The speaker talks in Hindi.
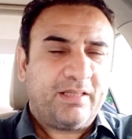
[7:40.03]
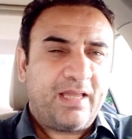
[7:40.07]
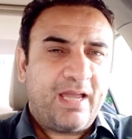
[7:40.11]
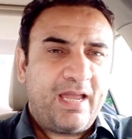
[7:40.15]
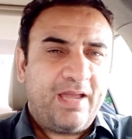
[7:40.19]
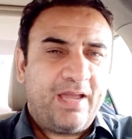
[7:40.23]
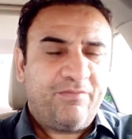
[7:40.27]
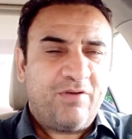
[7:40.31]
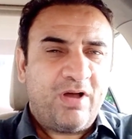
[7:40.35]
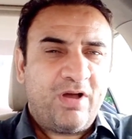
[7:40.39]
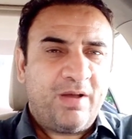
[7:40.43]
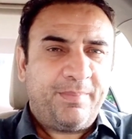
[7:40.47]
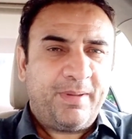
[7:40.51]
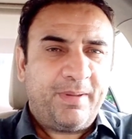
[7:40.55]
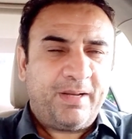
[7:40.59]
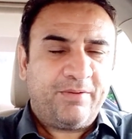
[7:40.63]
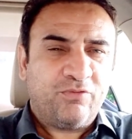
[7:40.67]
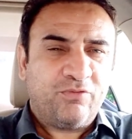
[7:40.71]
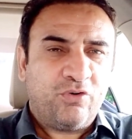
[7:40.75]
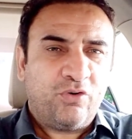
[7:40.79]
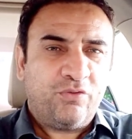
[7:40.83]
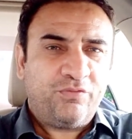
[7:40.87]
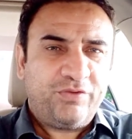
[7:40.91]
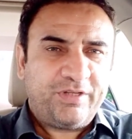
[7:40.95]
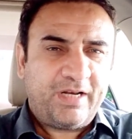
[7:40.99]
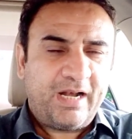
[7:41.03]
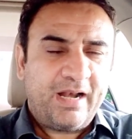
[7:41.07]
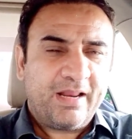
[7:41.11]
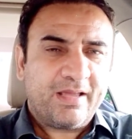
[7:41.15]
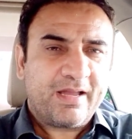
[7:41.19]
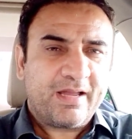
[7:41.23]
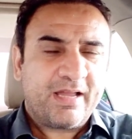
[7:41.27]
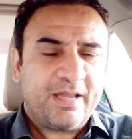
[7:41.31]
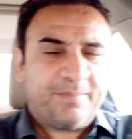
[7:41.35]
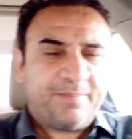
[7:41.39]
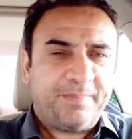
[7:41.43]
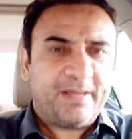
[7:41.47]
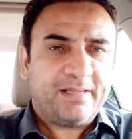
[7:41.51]
का है वहाँ पर वो
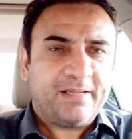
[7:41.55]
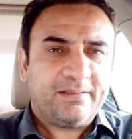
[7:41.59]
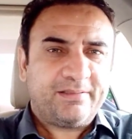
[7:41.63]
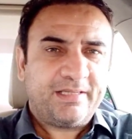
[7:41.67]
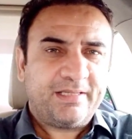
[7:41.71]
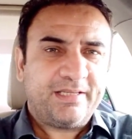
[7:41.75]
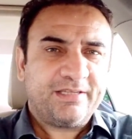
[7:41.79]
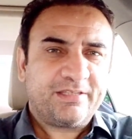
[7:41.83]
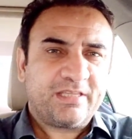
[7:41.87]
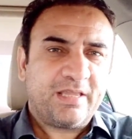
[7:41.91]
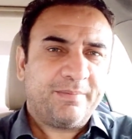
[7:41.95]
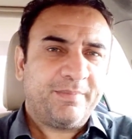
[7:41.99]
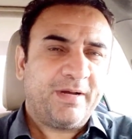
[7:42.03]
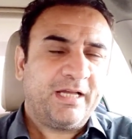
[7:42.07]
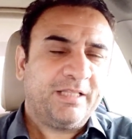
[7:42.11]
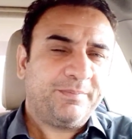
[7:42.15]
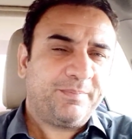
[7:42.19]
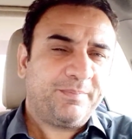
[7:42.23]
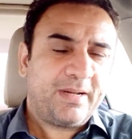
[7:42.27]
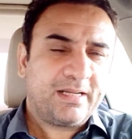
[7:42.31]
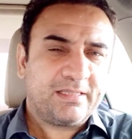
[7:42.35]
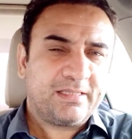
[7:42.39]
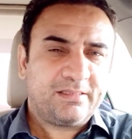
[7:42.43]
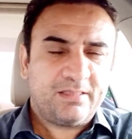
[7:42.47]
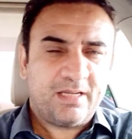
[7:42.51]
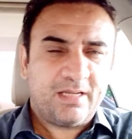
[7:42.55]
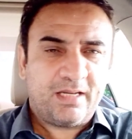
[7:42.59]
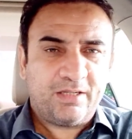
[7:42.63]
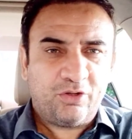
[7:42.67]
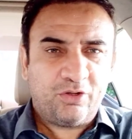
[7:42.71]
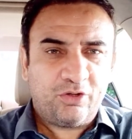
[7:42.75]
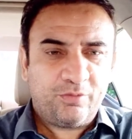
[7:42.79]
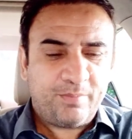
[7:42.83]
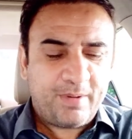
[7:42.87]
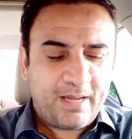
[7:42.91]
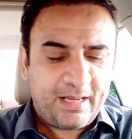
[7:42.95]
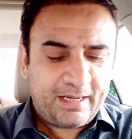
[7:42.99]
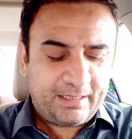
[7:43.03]
श्रीलंका के पास है जिसके बाद पाकिस्तान
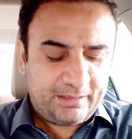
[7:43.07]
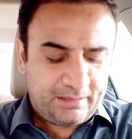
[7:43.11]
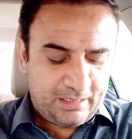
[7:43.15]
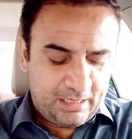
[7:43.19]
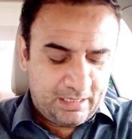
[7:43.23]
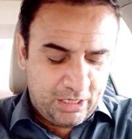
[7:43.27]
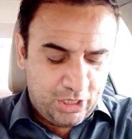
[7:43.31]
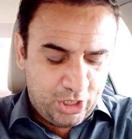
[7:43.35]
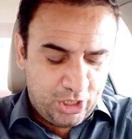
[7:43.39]
और भारत